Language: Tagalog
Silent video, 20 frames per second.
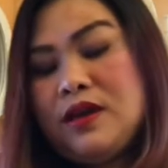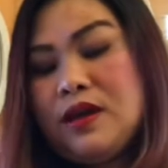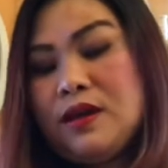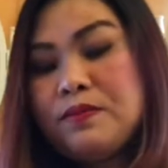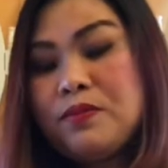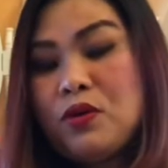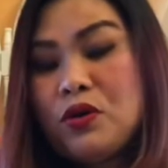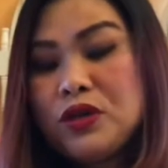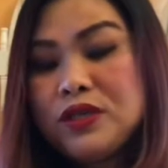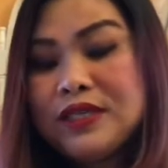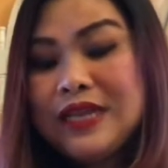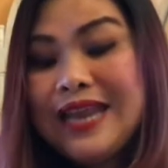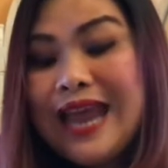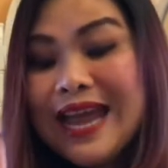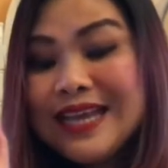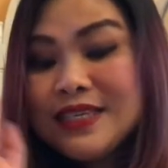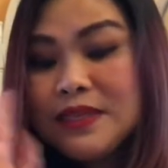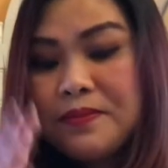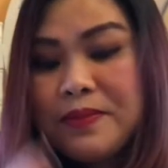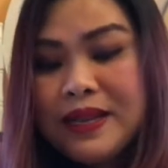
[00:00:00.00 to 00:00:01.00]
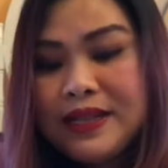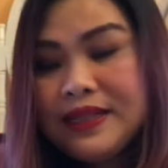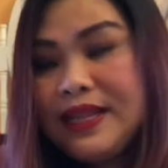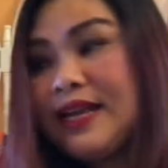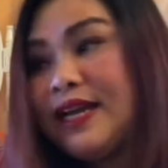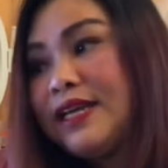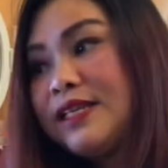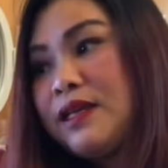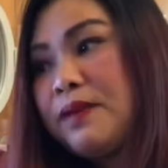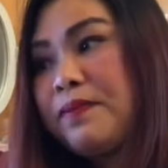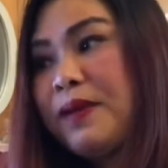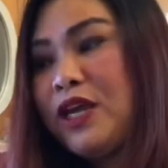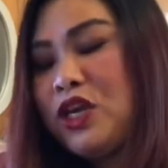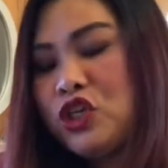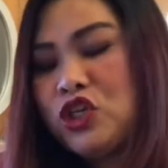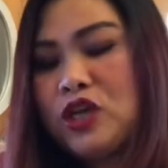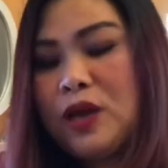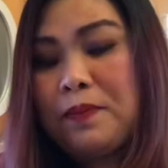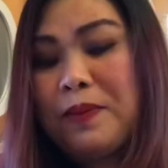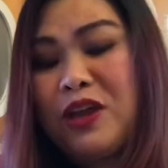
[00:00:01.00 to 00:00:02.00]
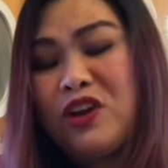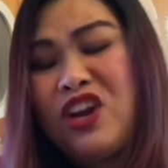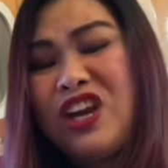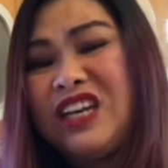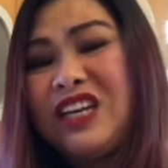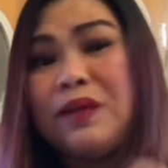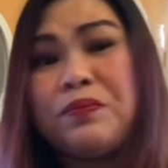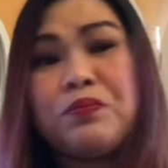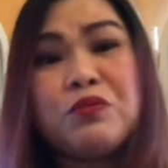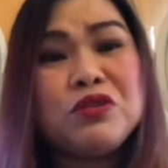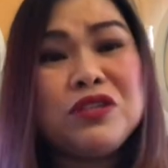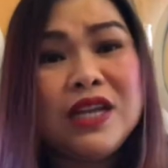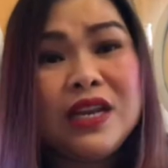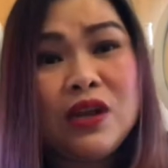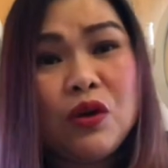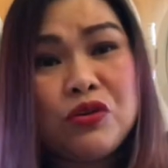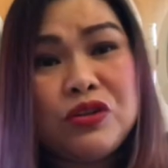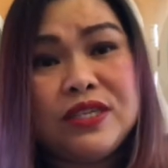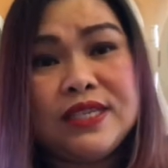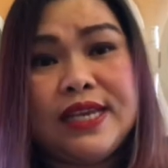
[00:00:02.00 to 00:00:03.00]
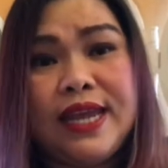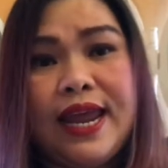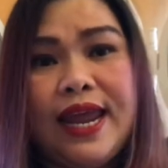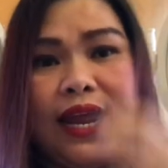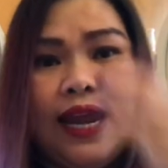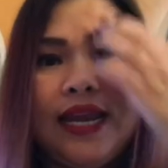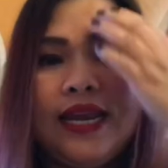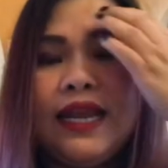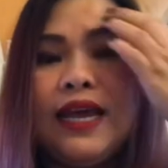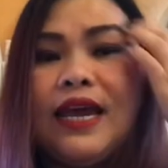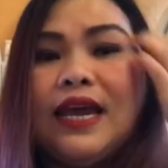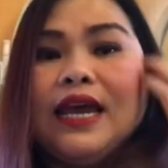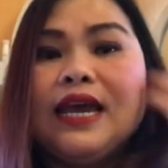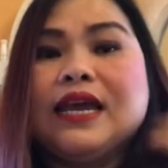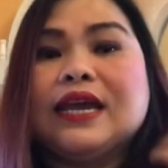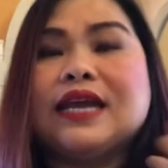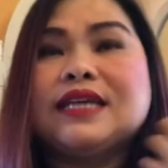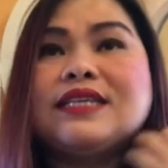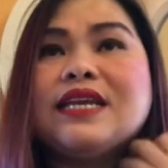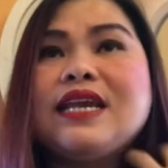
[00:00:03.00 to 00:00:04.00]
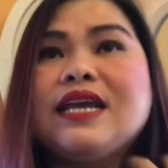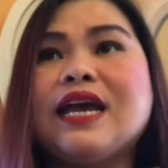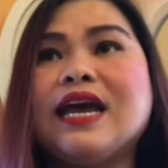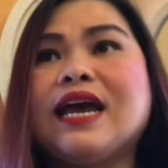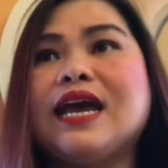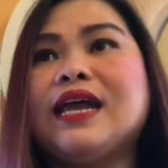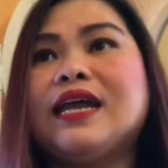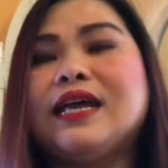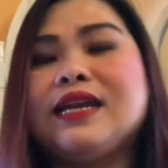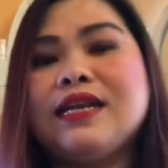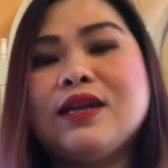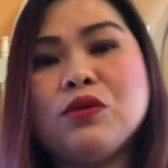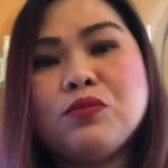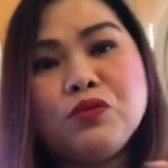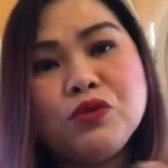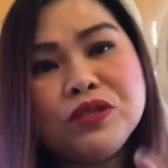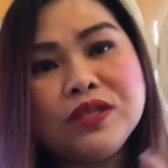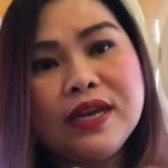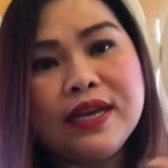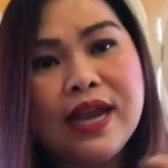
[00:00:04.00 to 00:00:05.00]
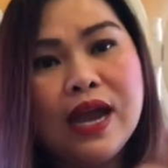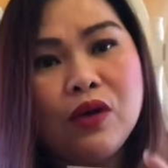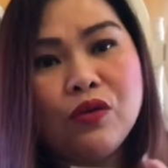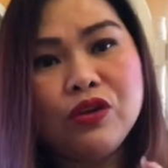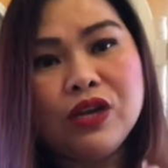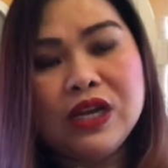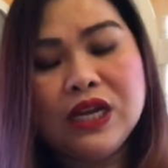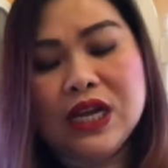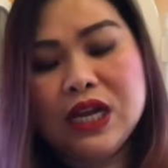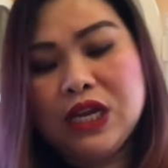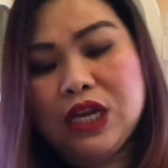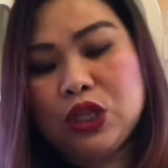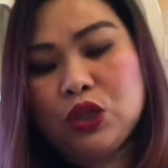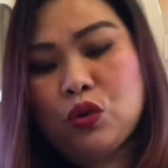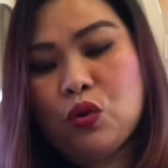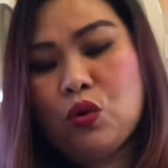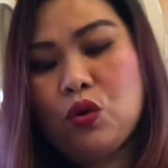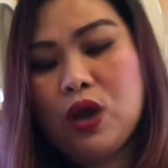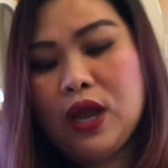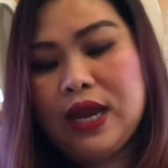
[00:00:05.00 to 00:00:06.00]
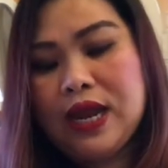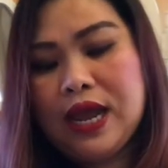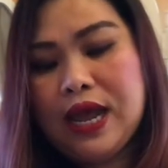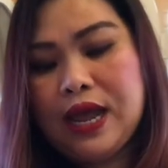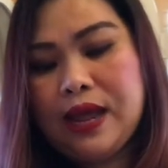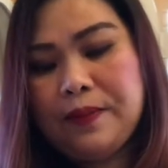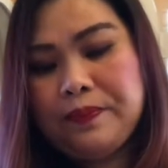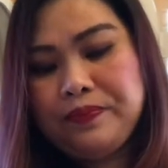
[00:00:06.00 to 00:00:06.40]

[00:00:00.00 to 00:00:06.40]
Boss. Last month din kasabay siya, pero hindi po sila on sale. Kasi nga, naubusan na ako ng ganito, kaya